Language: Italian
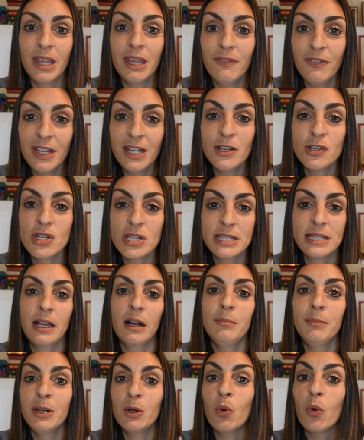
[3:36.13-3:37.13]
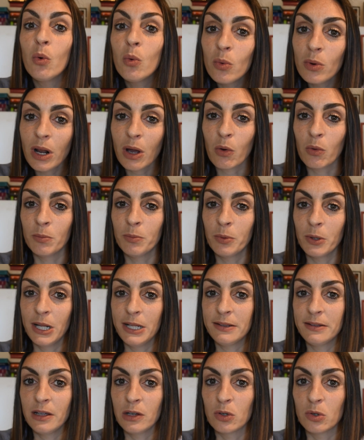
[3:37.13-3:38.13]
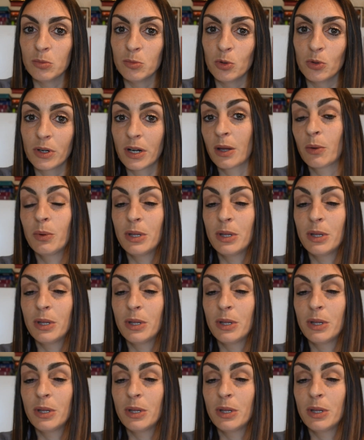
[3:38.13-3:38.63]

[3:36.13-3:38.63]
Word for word: nei vini ci sia almeno una componente in comune,